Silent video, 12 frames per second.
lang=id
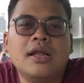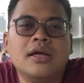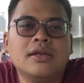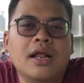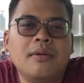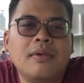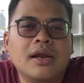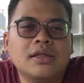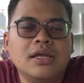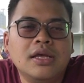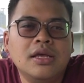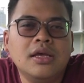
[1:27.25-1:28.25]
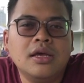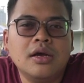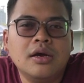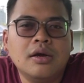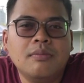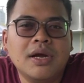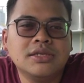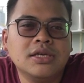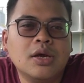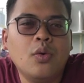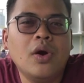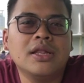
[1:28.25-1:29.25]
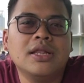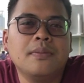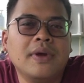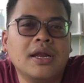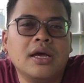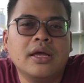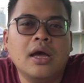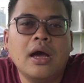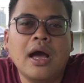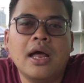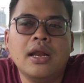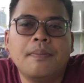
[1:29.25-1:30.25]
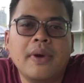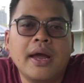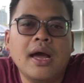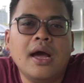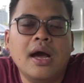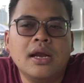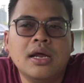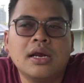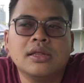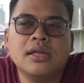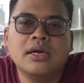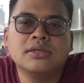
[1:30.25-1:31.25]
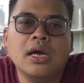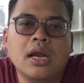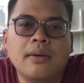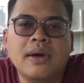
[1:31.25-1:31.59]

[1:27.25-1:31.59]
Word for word: lah dalam arti masih kuat lah velgnya nggak ada peang nggak ada retak segala